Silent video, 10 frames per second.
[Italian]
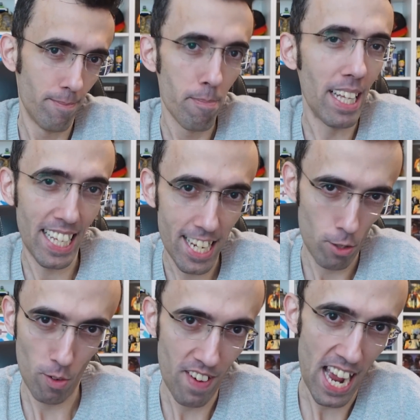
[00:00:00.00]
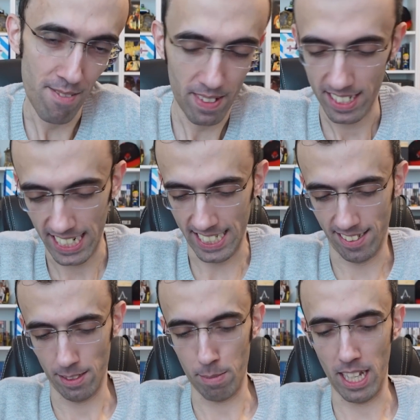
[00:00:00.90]
Metal Gear Survive,
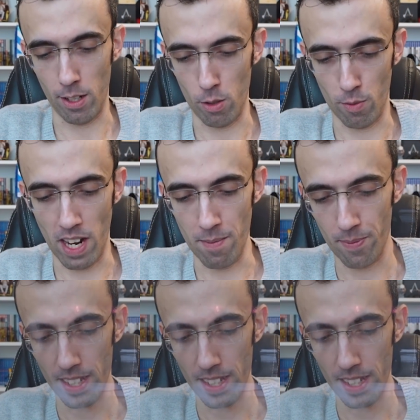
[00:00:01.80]
ragazzi, Metal Gear Survive.